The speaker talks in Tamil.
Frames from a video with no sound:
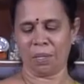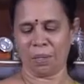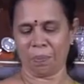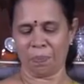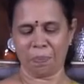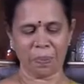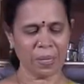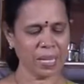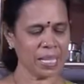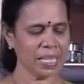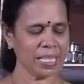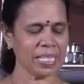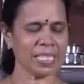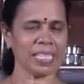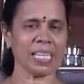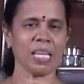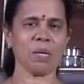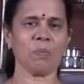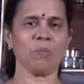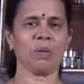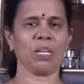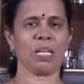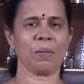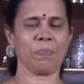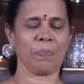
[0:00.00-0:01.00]
இப்போ அது
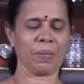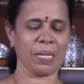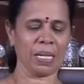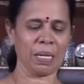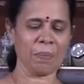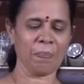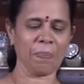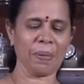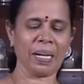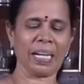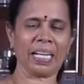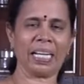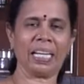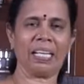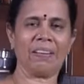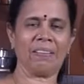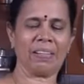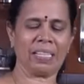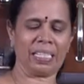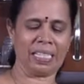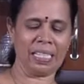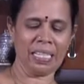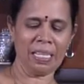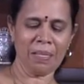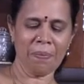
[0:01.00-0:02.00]
செய்முறை எப்படின்னு பார்க்கலாம்
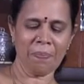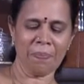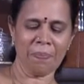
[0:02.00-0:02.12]
வாங்க